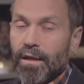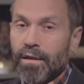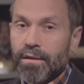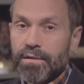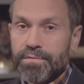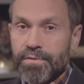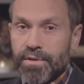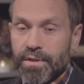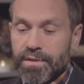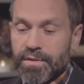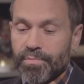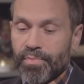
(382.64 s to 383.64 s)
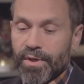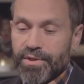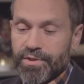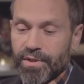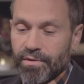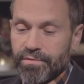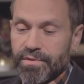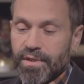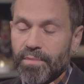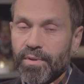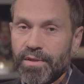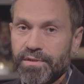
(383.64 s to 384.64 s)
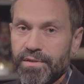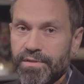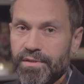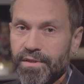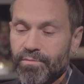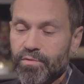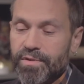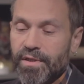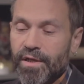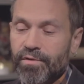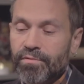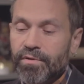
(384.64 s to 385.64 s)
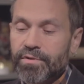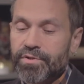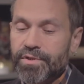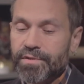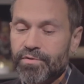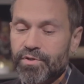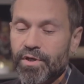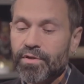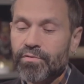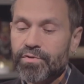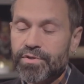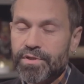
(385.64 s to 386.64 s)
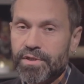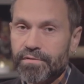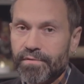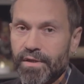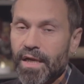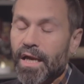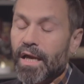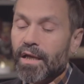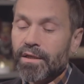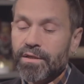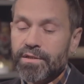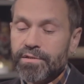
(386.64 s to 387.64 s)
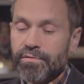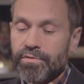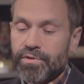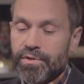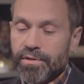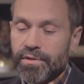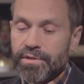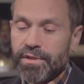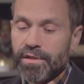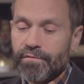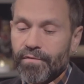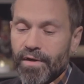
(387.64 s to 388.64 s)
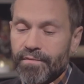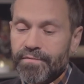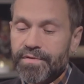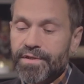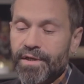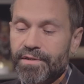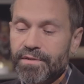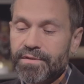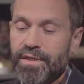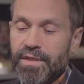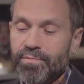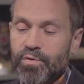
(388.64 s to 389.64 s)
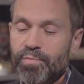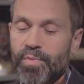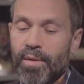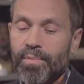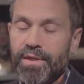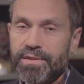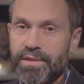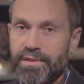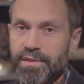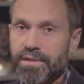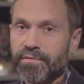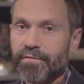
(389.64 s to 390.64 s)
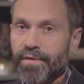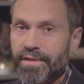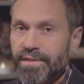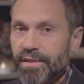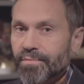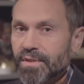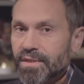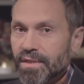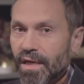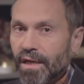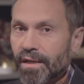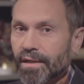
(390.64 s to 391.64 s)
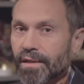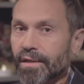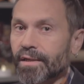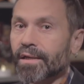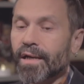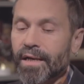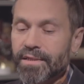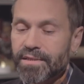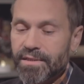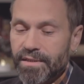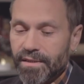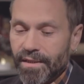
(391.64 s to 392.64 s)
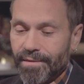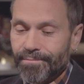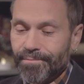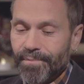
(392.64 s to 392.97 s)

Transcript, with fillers: «Извините, пожалуйста», — обратился к нему слоненок чрезвычайно учтиво. «Не случилось ли вам встретить где-нибудь поблизости в этих местах крокодила?»